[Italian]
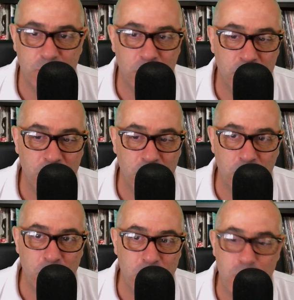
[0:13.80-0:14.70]
Yo,
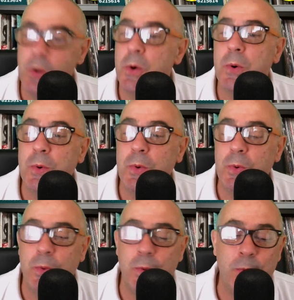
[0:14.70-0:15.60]
yo, yo,
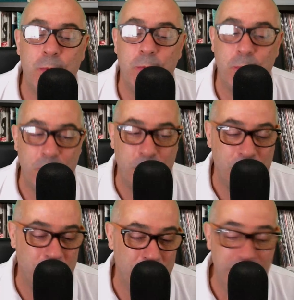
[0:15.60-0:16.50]

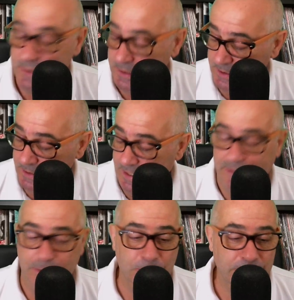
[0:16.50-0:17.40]
yo.
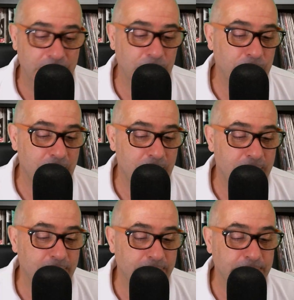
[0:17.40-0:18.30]
Allora, allora,
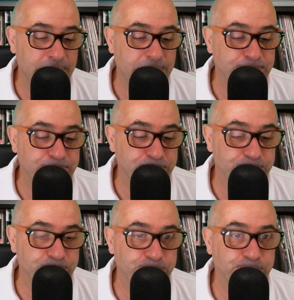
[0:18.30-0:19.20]

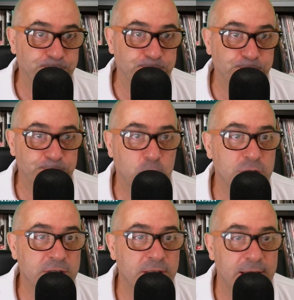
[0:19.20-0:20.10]
ehm
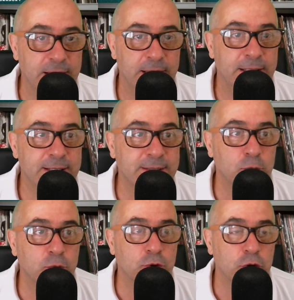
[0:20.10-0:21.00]
cosa dire?
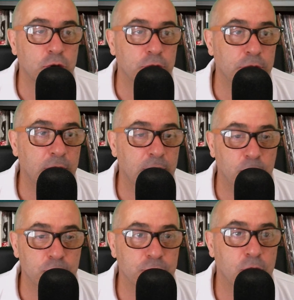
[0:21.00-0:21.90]
Innanzitutto il
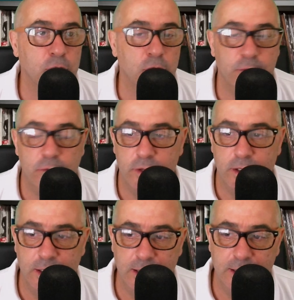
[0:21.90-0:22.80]
buongiorno vi
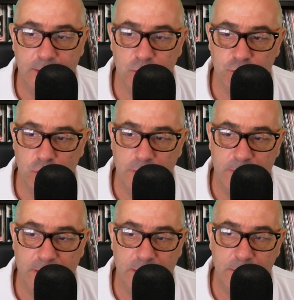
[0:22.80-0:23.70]
viene non solo da
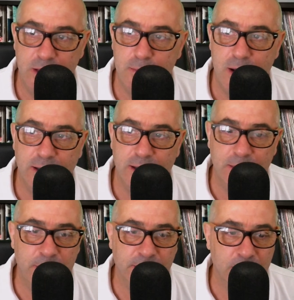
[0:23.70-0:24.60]
parte mia ma anche da parte di